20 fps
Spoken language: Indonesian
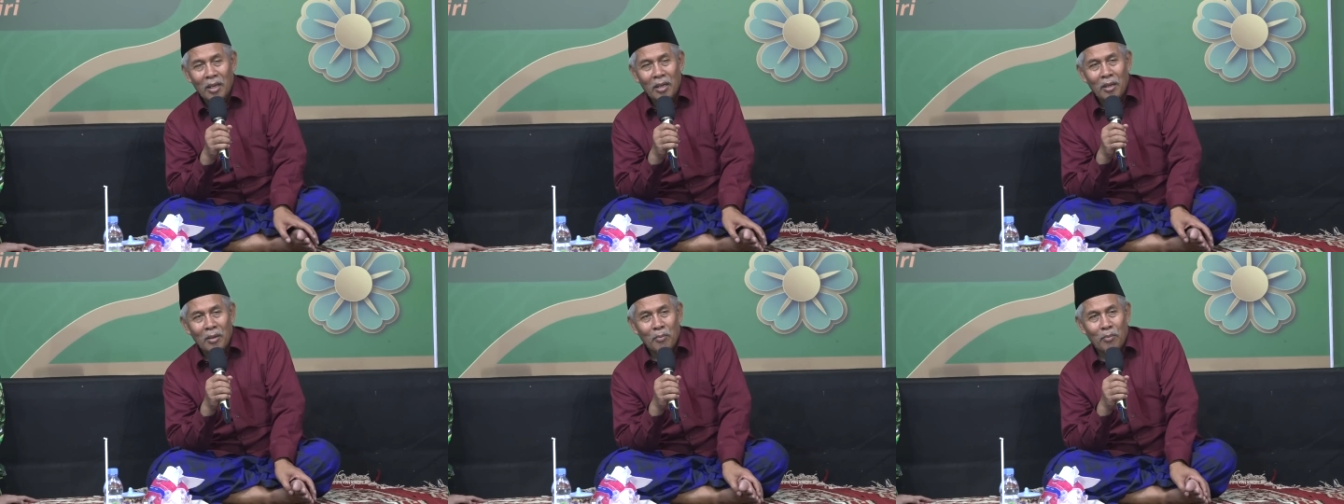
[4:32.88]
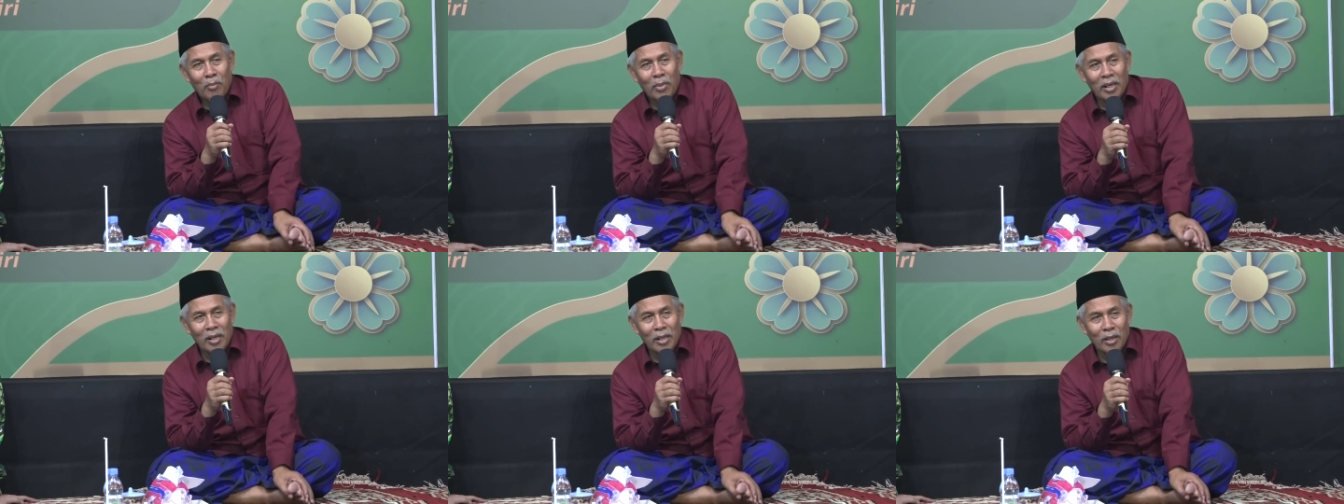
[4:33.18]

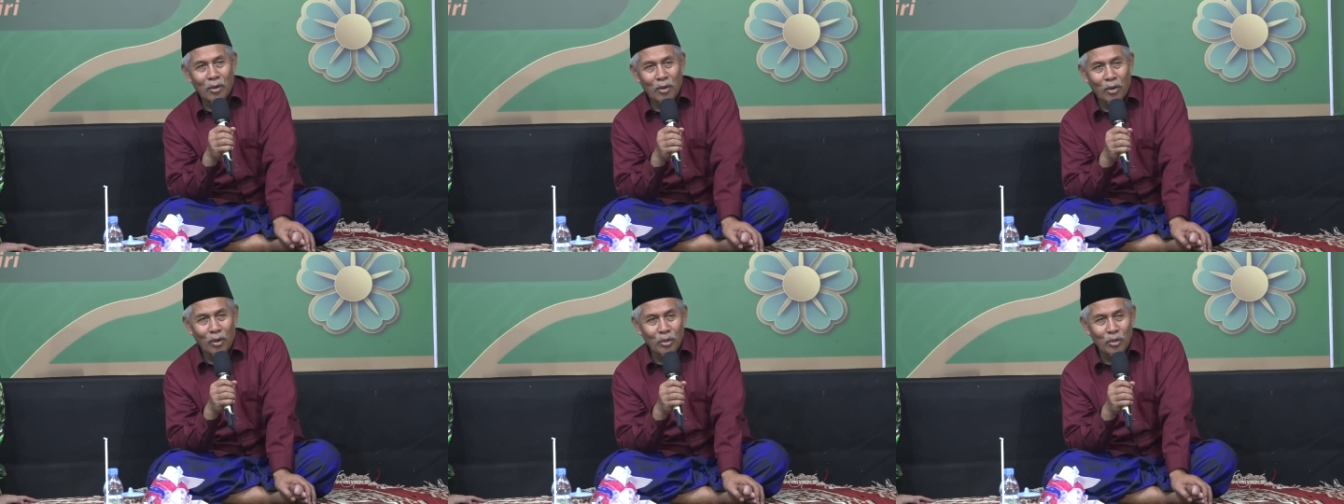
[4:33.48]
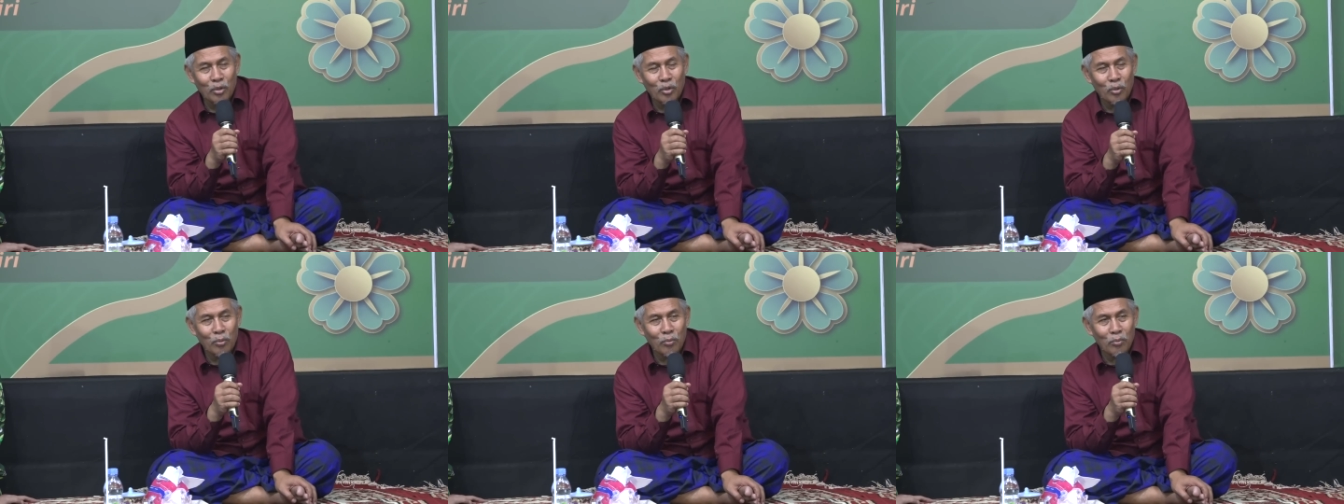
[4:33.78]
menika
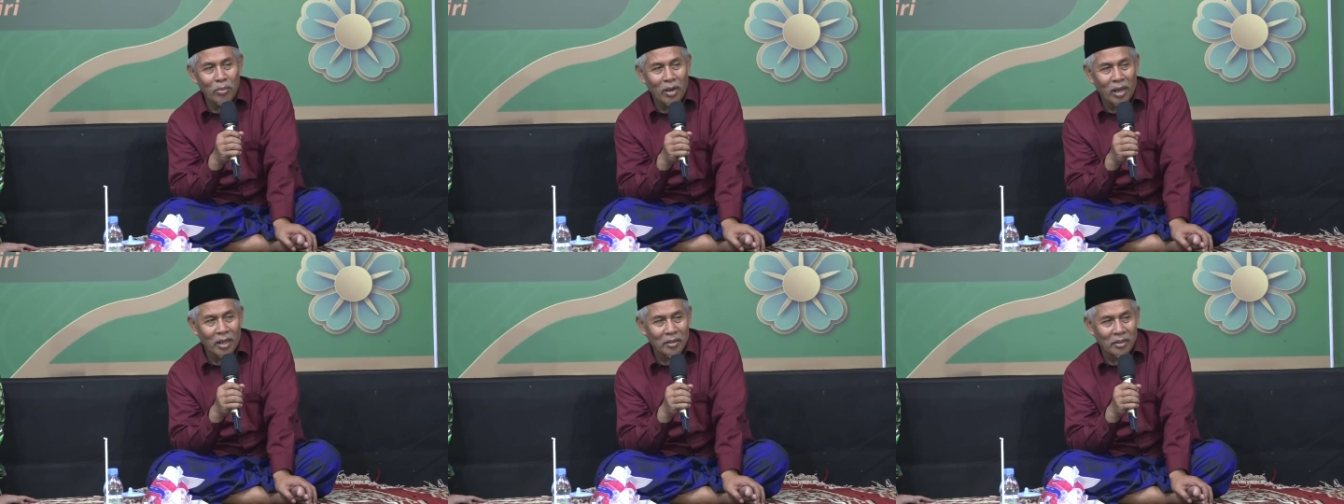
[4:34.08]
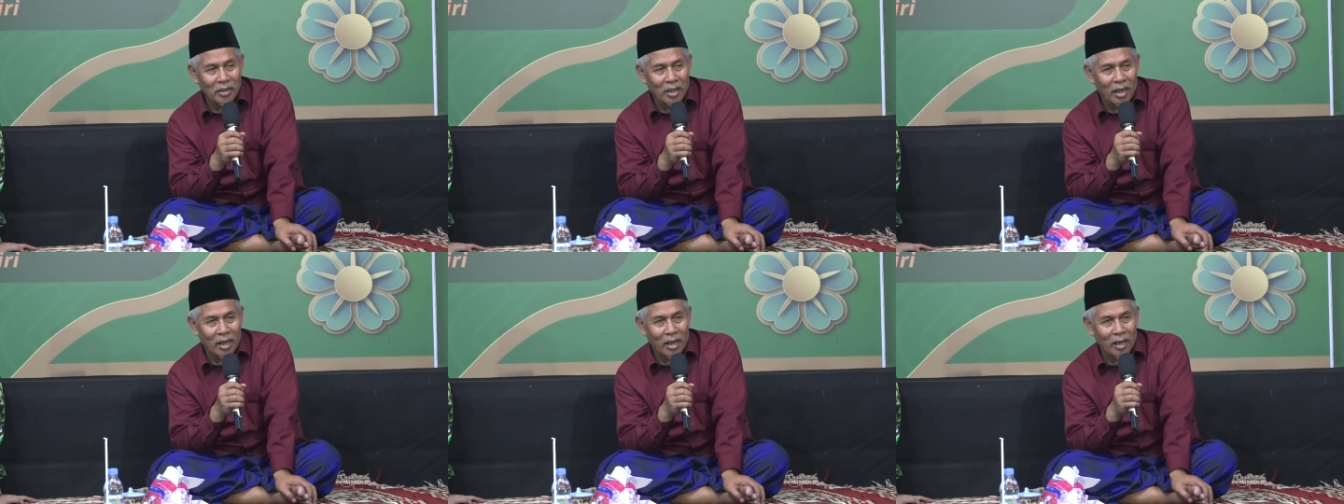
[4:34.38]
jumlah
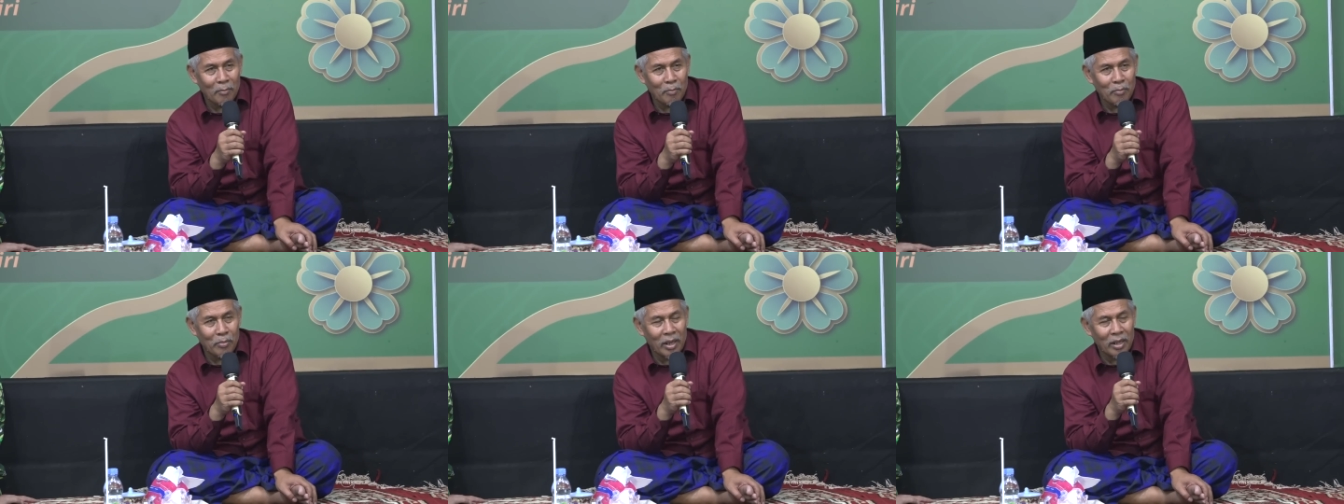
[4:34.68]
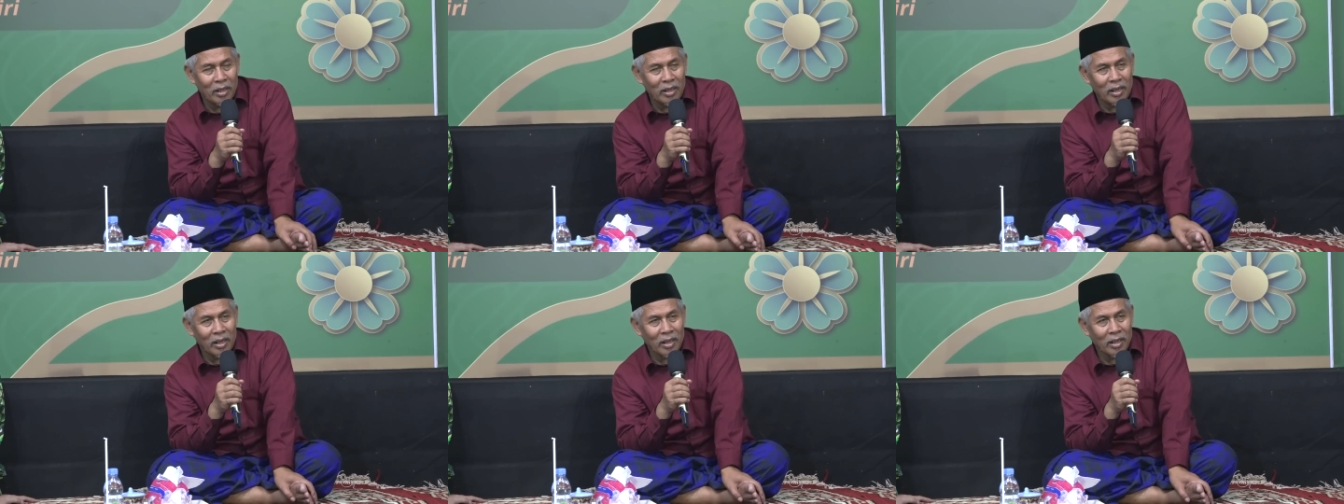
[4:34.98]

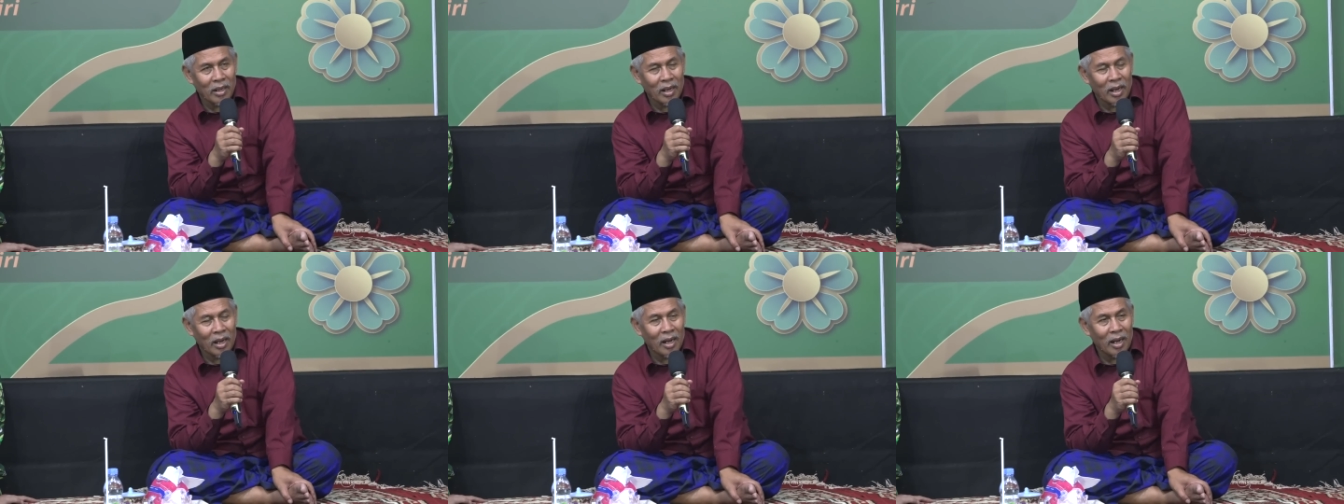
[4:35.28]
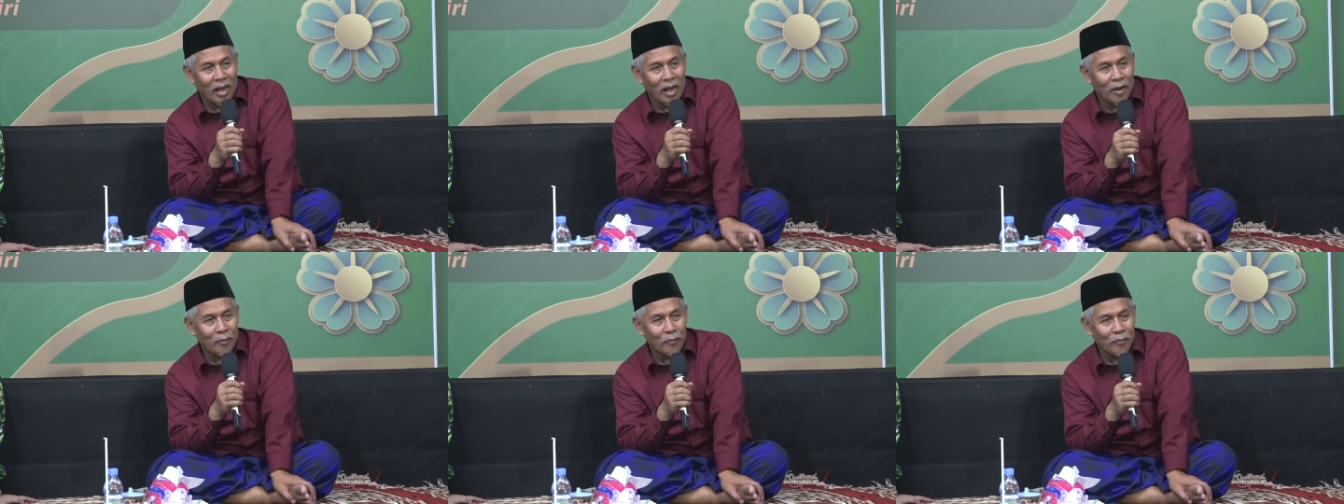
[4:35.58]
sahabat ingkang
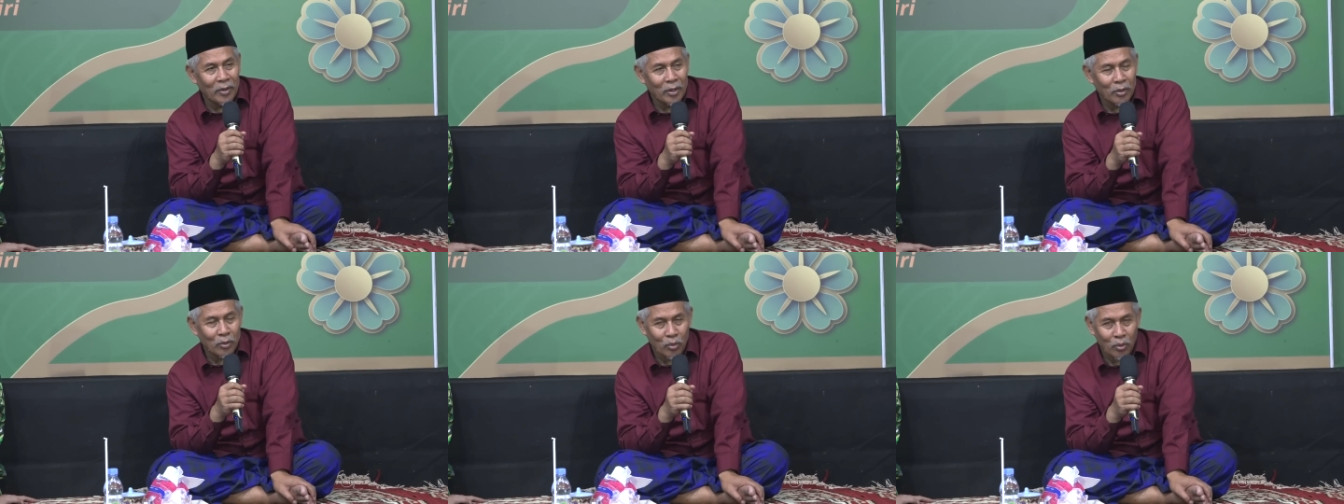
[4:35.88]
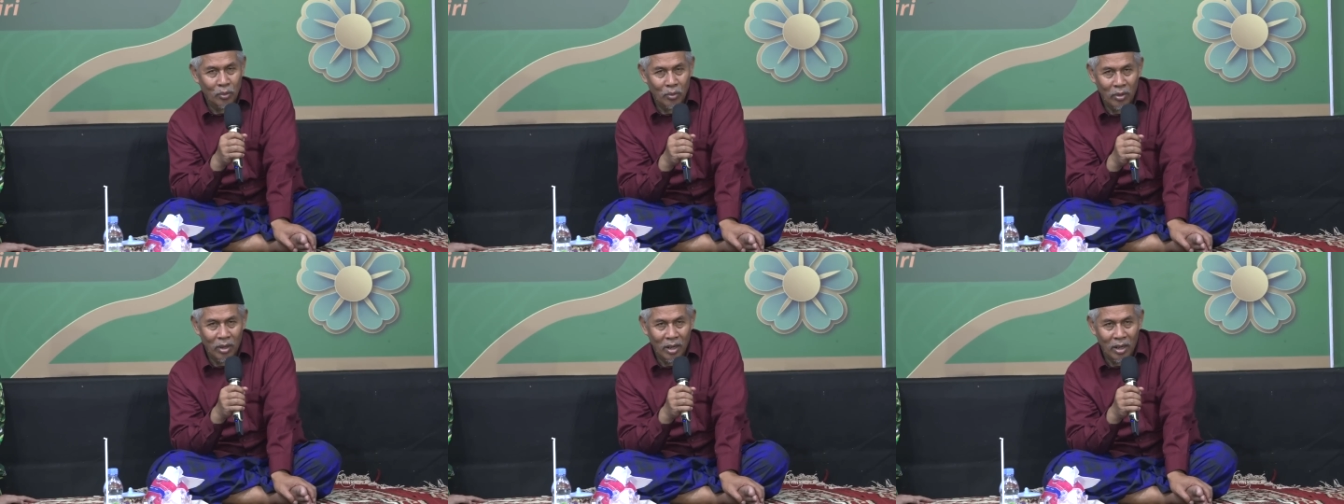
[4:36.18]
hafid
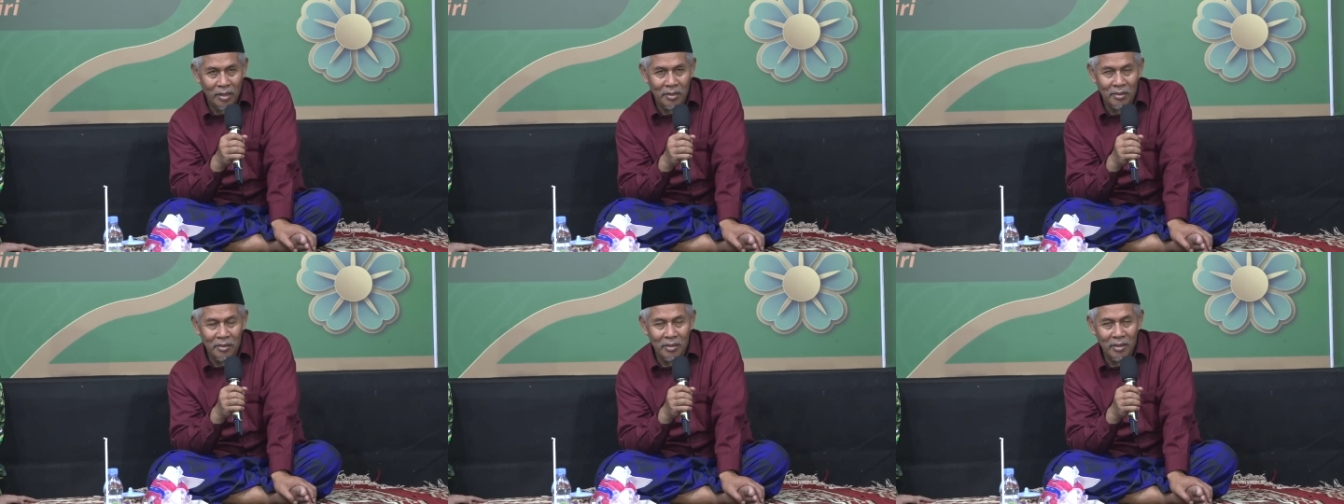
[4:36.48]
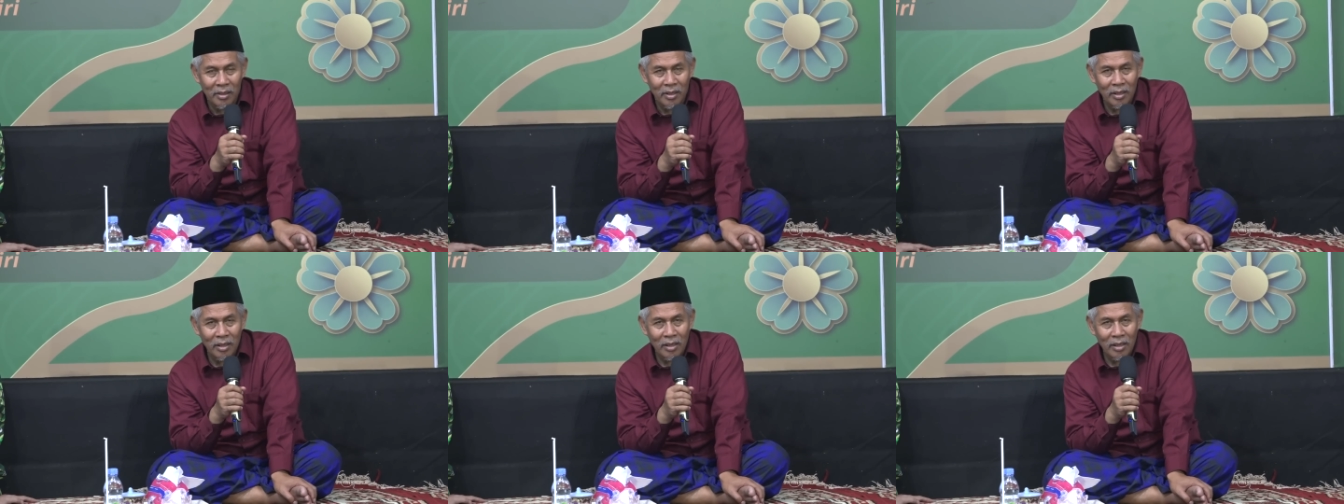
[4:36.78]
Quran